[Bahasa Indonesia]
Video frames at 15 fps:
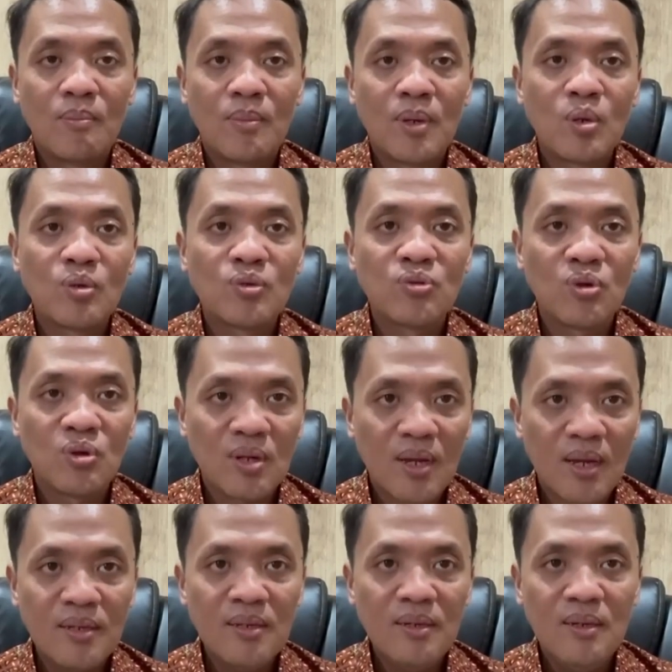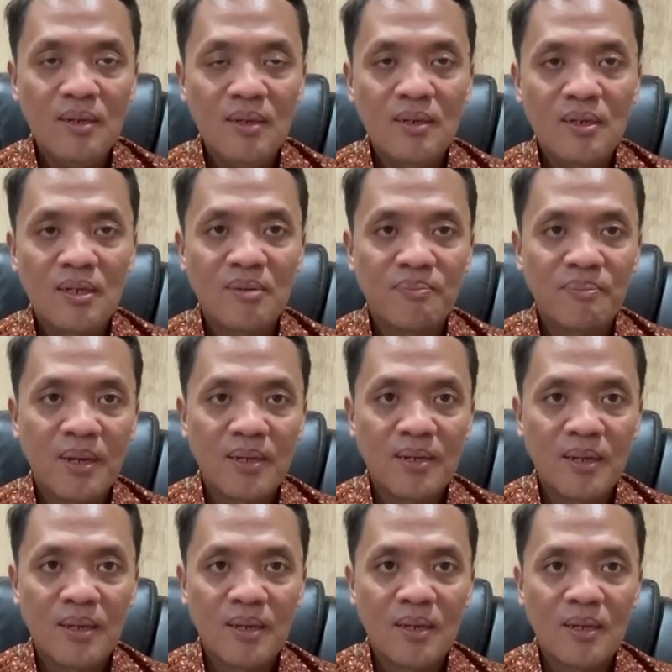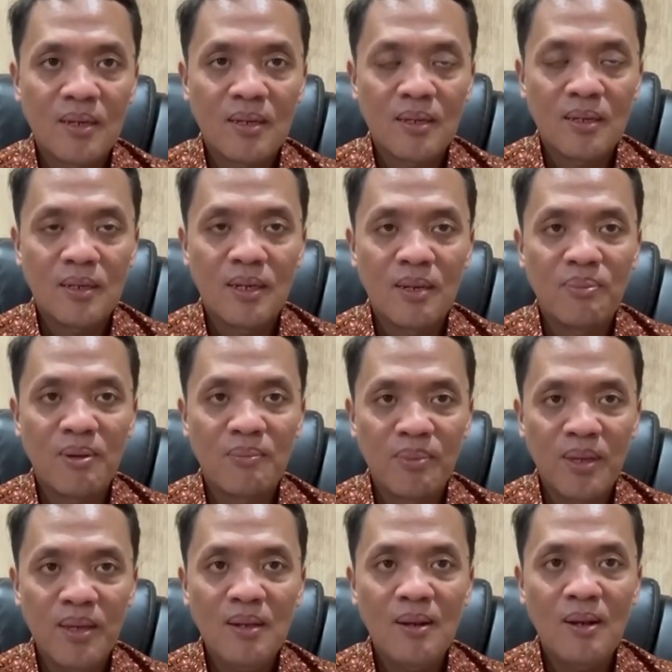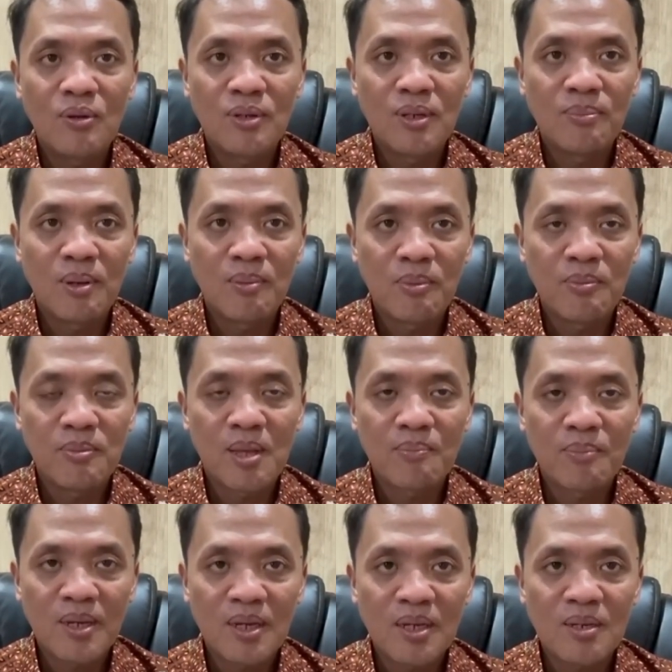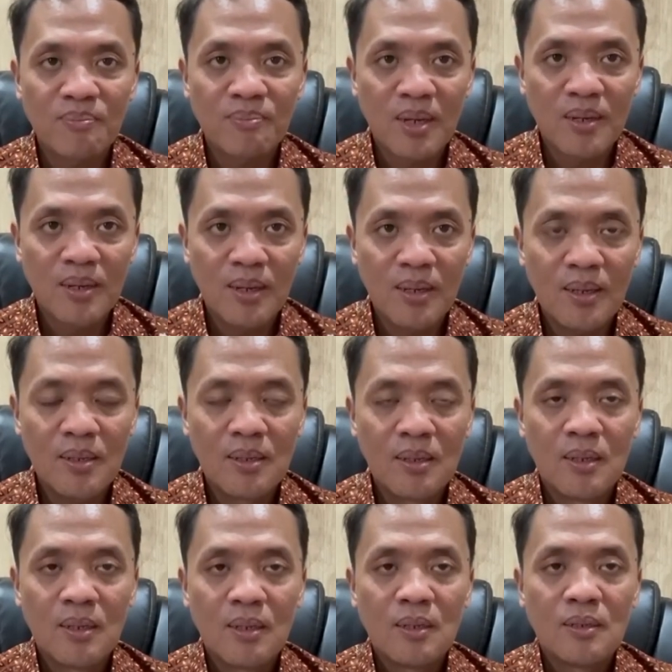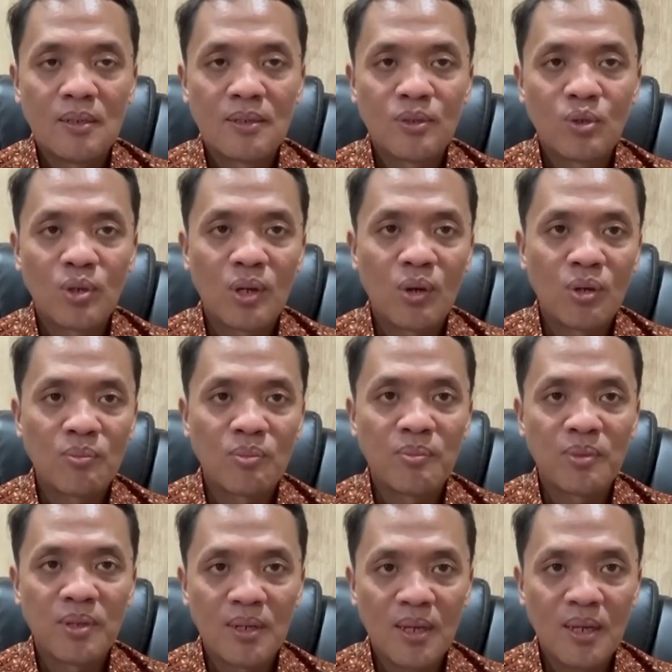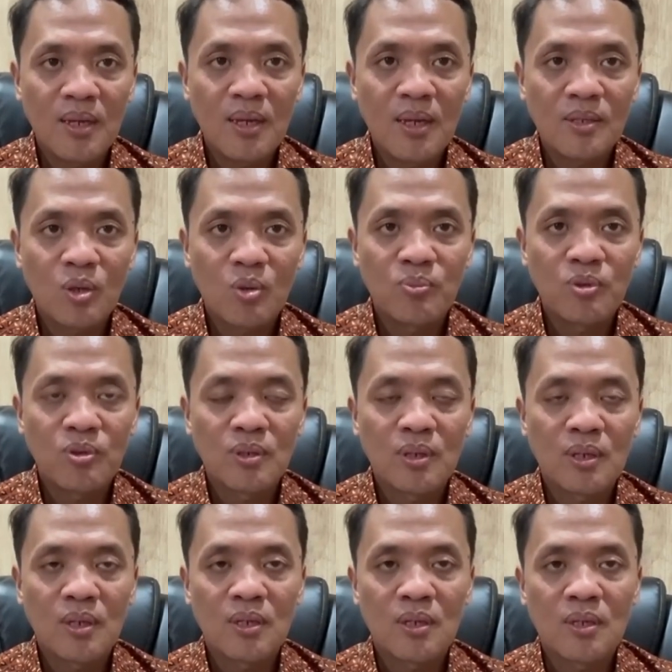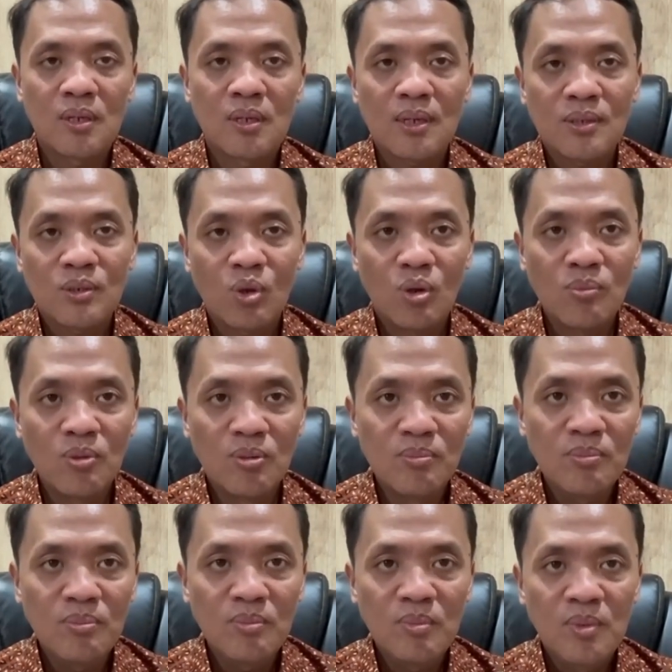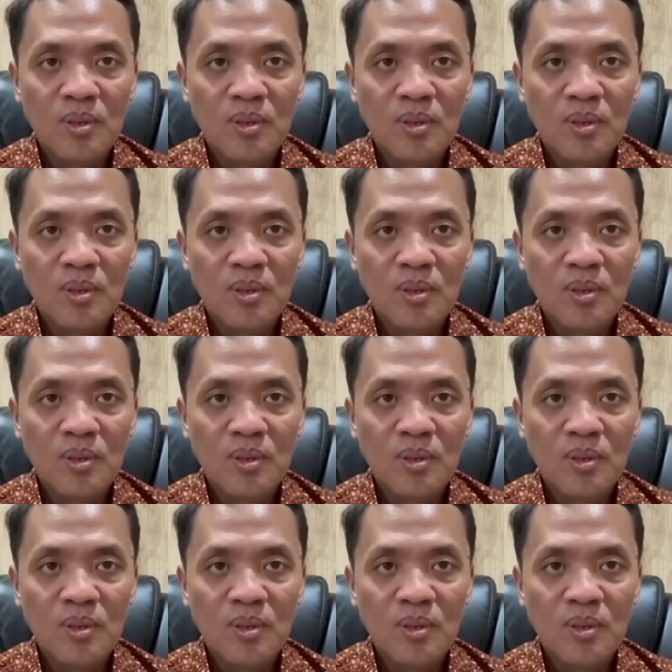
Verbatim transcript: mengusulkan kepada DPP lalu DPP menyampaikan kepada Ketua Dewan Pembina ataupun uh, Ketua Umum